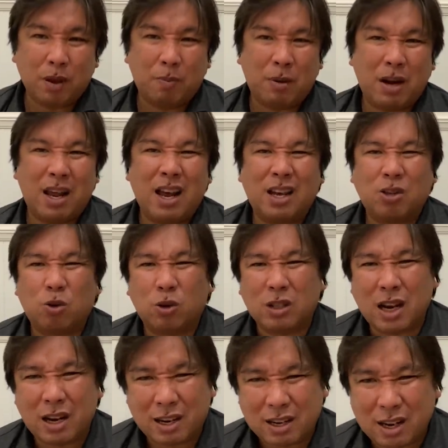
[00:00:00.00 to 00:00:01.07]
まあ、レアードを
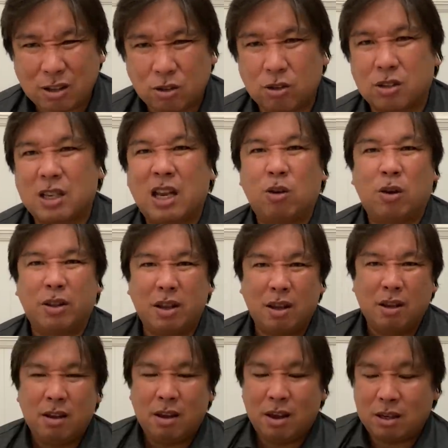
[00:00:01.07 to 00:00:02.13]
抑えきれず、最後はね、
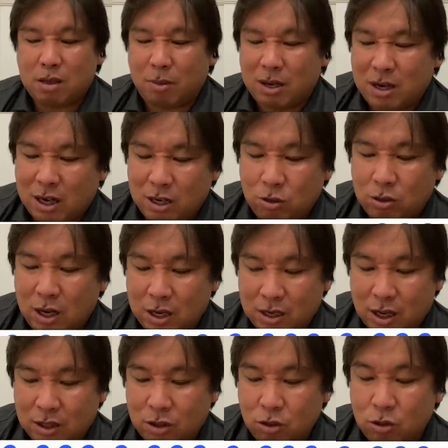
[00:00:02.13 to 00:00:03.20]
エシバリアに打たれ
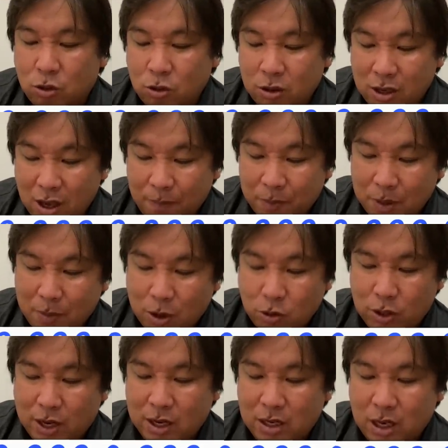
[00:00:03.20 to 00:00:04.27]
たっていうところでね、まあ、振
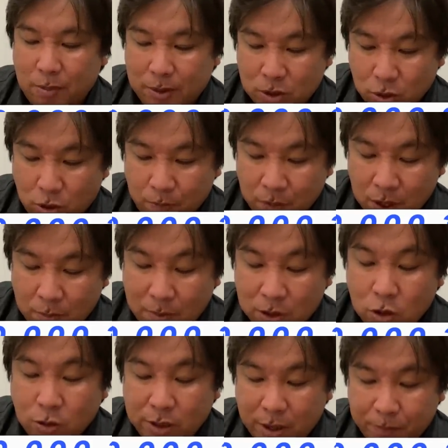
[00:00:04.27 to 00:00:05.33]
り返っていきましょう。まあ、
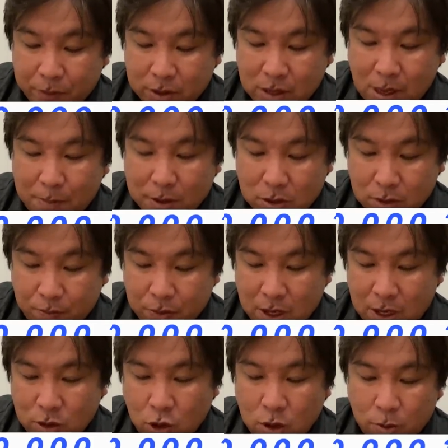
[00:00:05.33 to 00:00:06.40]
今日ね、先発、
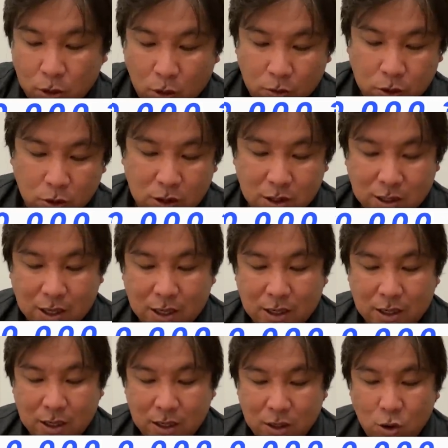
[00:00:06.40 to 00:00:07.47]
えー、則本、そして佐々
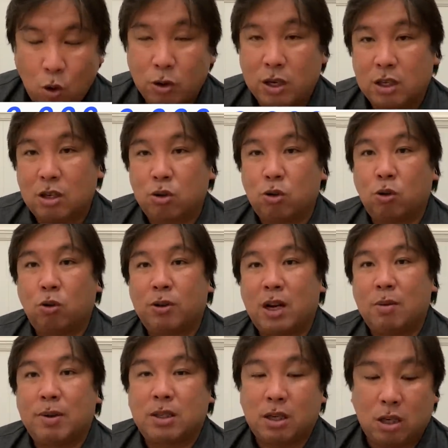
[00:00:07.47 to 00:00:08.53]
木朗希っていうところにな
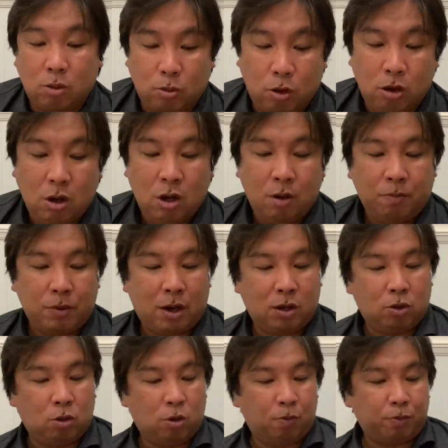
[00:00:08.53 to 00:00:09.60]
りましたけども、あ
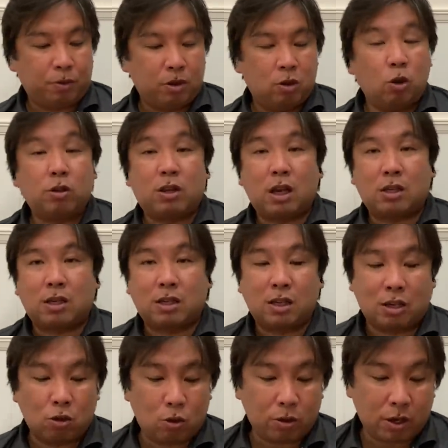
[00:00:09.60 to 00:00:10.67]
の、ロッテ、佐々
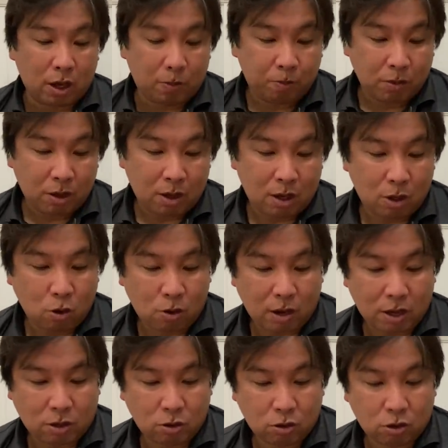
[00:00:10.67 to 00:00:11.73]
木朗希ね、え6
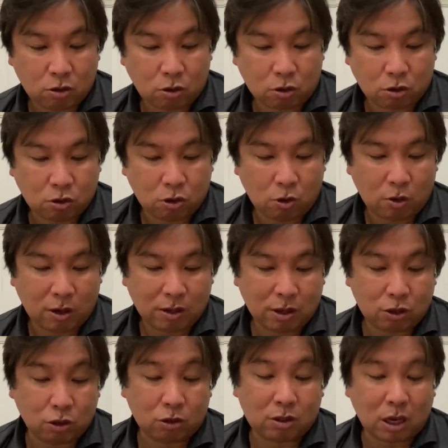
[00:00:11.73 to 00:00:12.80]
回96球4安打
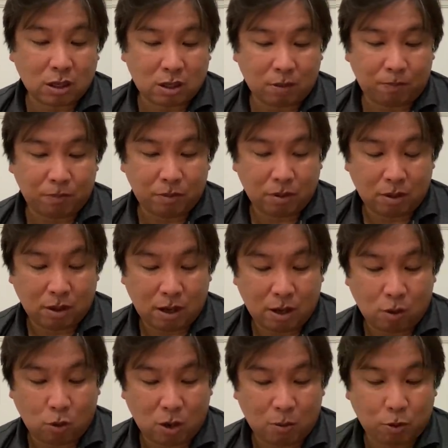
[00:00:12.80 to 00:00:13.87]
10三振、
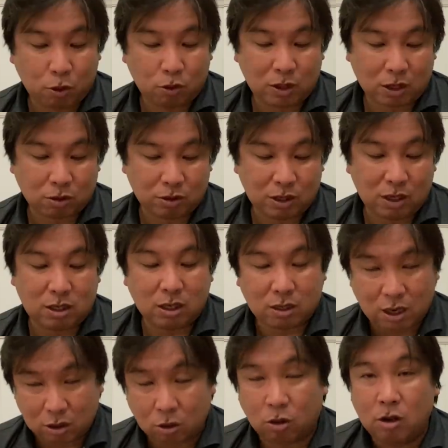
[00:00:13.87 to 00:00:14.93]
えー、フォアボール2つに1失
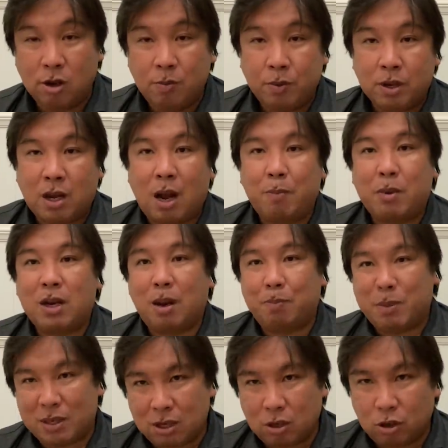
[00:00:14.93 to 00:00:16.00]
点と、完璧な
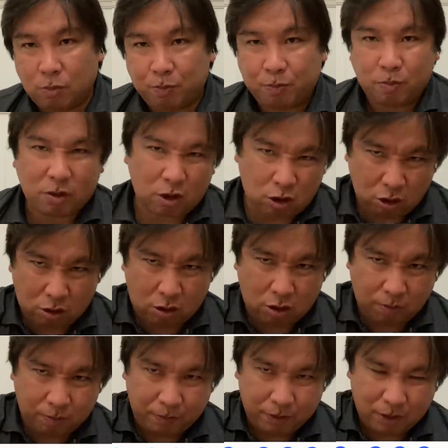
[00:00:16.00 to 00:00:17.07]

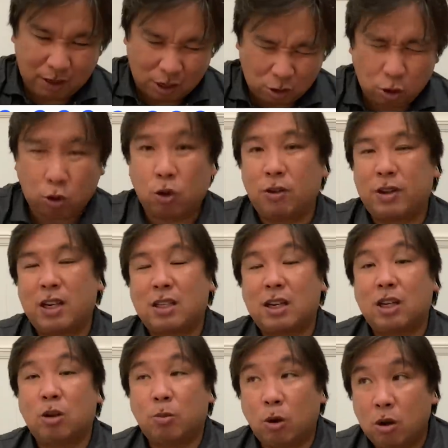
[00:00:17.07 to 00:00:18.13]
ピッチング。っていうところでしたけ
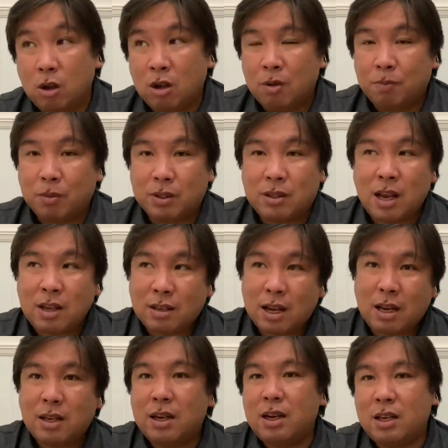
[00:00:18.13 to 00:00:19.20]
ども、まあ、全
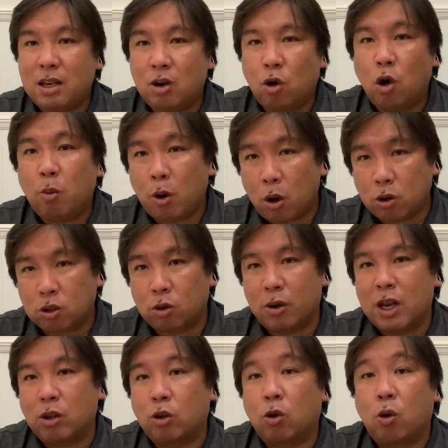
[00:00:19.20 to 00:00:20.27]
体的にほぼ
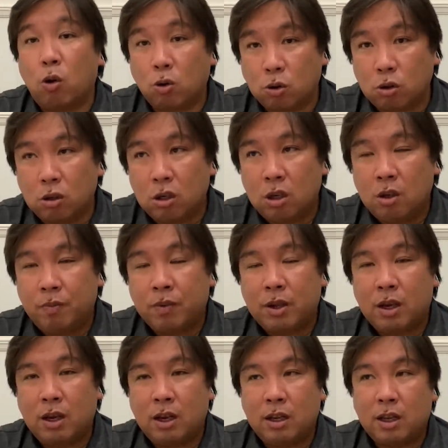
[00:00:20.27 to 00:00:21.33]
ストレートとフォーク。
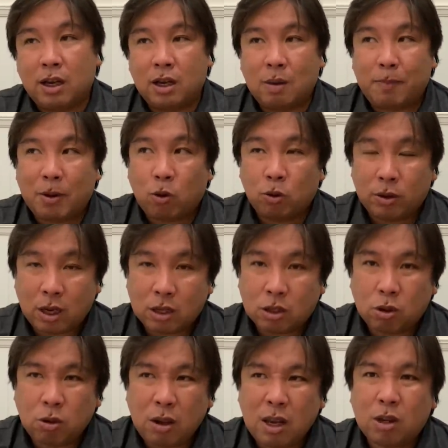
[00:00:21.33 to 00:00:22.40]
えー、だからやっぱこれね、
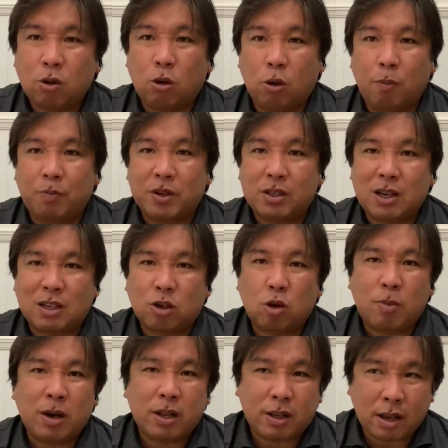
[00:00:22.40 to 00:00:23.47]
ストレートを差し込
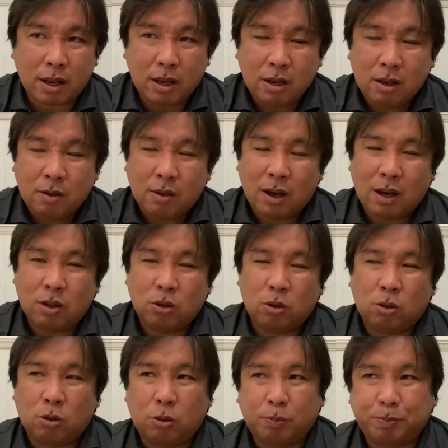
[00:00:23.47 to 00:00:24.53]
まれて、あ
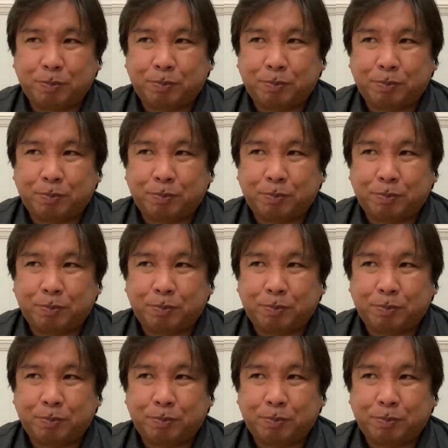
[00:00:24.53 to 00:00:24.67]
のー、